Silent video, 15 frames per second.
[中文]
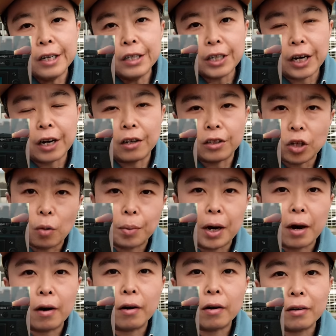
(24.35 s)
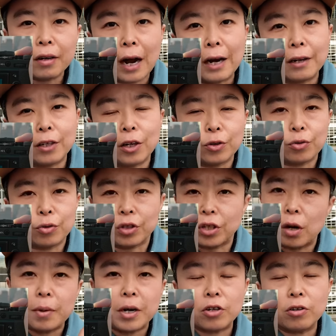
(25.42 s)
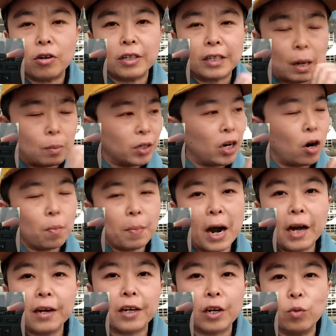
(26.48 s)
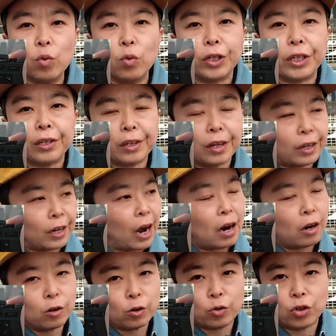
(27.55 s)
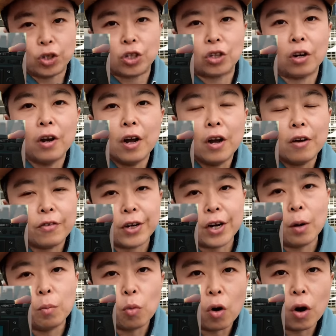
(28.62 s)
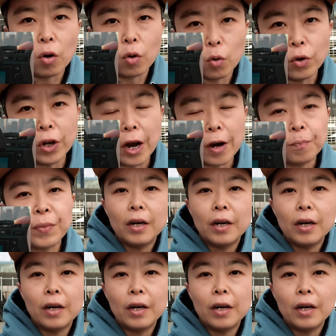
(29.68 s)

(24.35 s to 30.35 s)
这个照片看上去，特别是咱们想要拍这个物体呢，它看上去是非常模糊的。